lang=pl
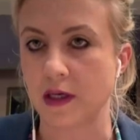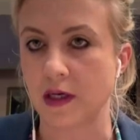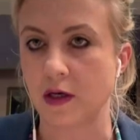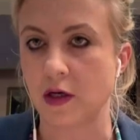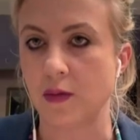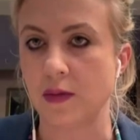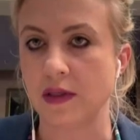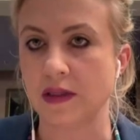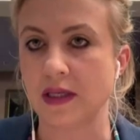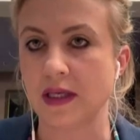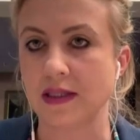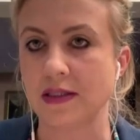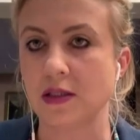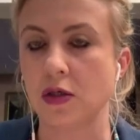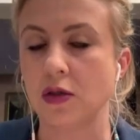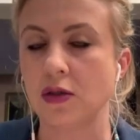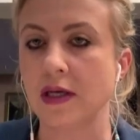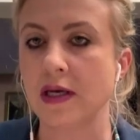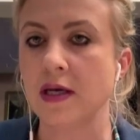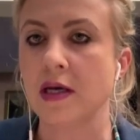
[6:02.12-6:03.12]
tych
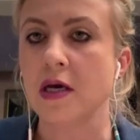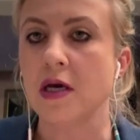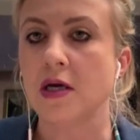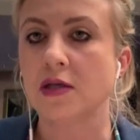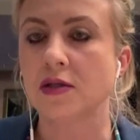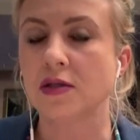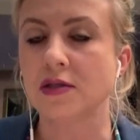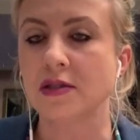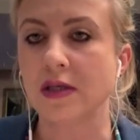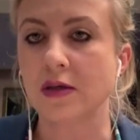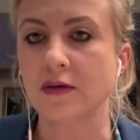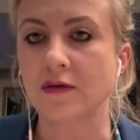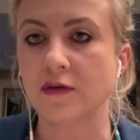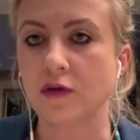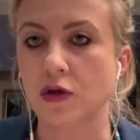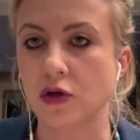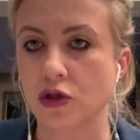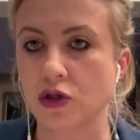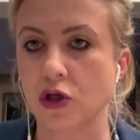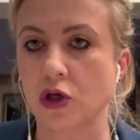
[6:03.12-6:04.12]
rekomendacji, one zostały
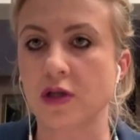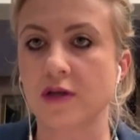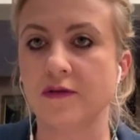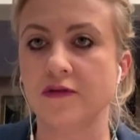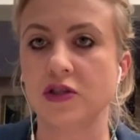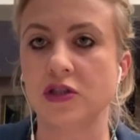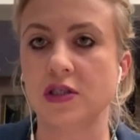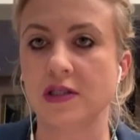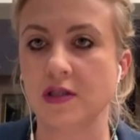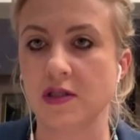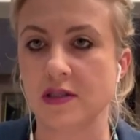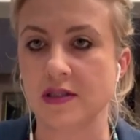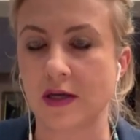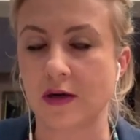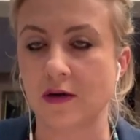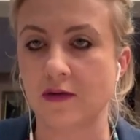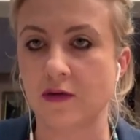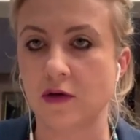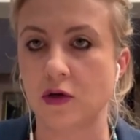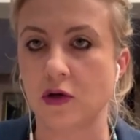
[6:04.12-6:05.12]
wdrożone w życie,
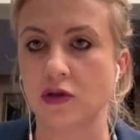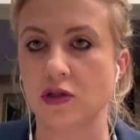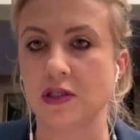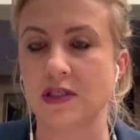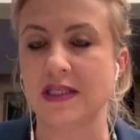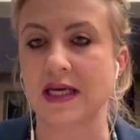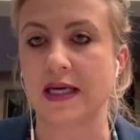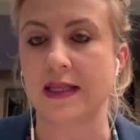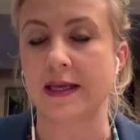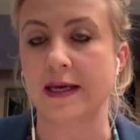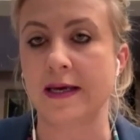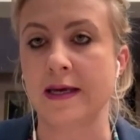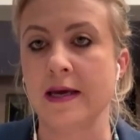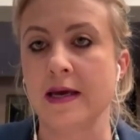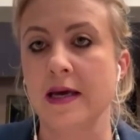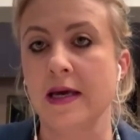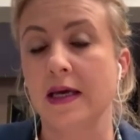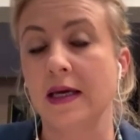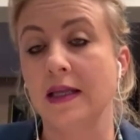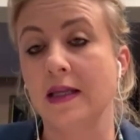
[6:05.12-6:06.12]
zostały wykorzystane.
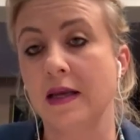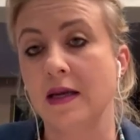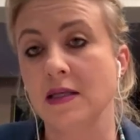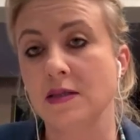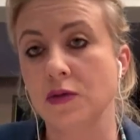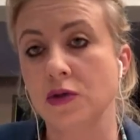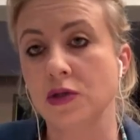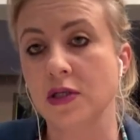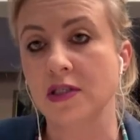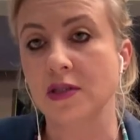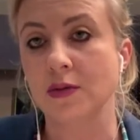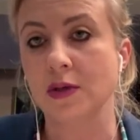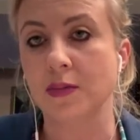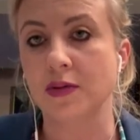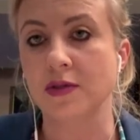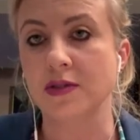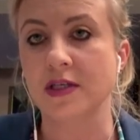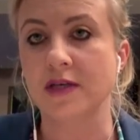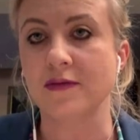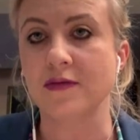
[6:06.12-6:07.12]
I teraz można sobie
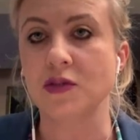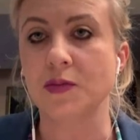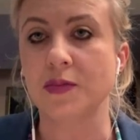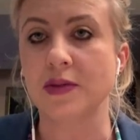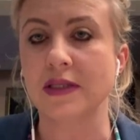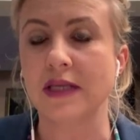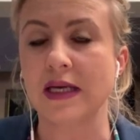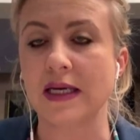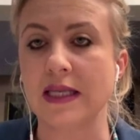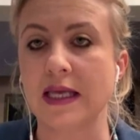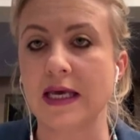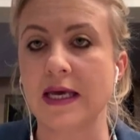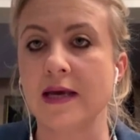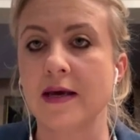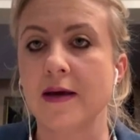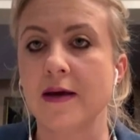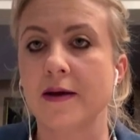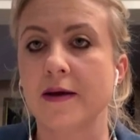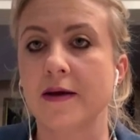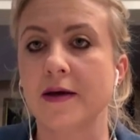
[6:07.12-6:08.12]
postawić pytanie,
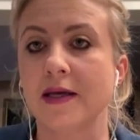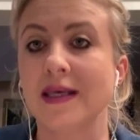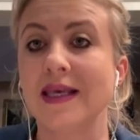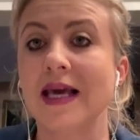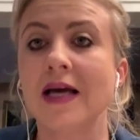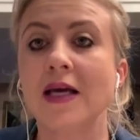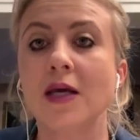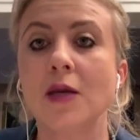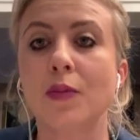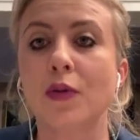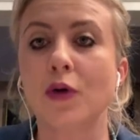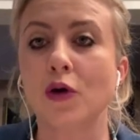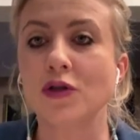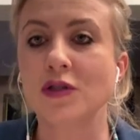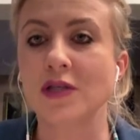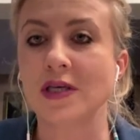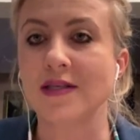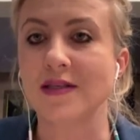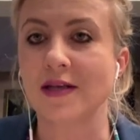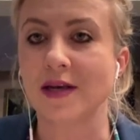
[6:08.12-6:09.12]
e, jaki
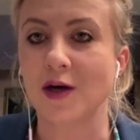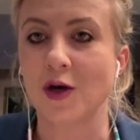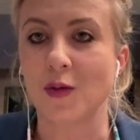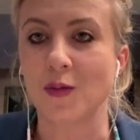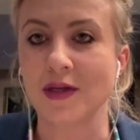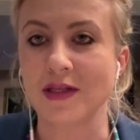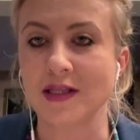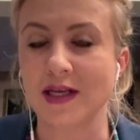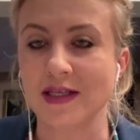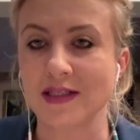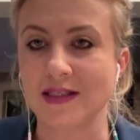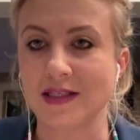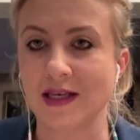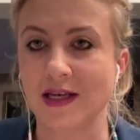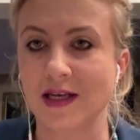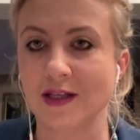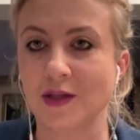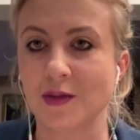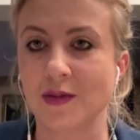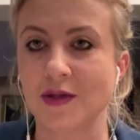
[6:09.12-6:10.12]
procent
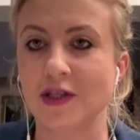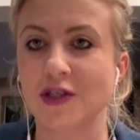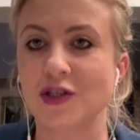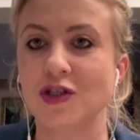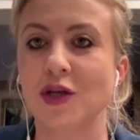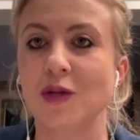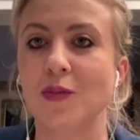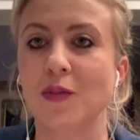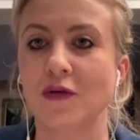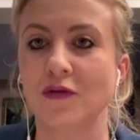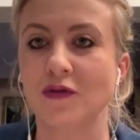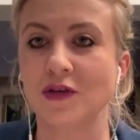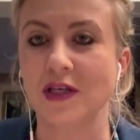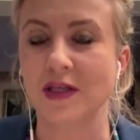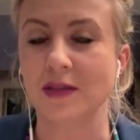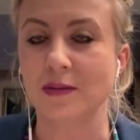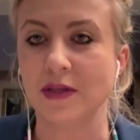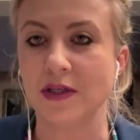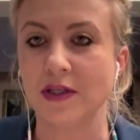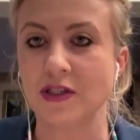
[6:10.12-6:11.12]
rekomendacji Rady Medycznej
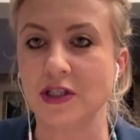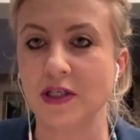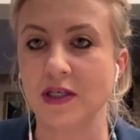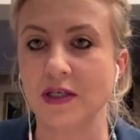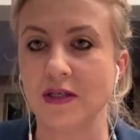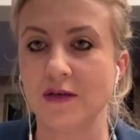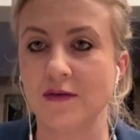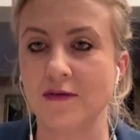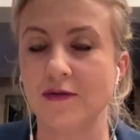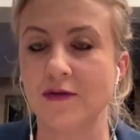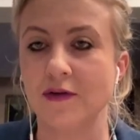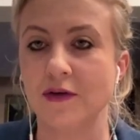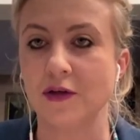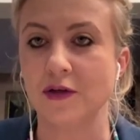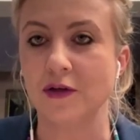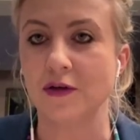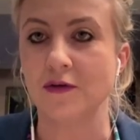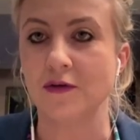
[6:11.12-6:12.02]
powinien być w,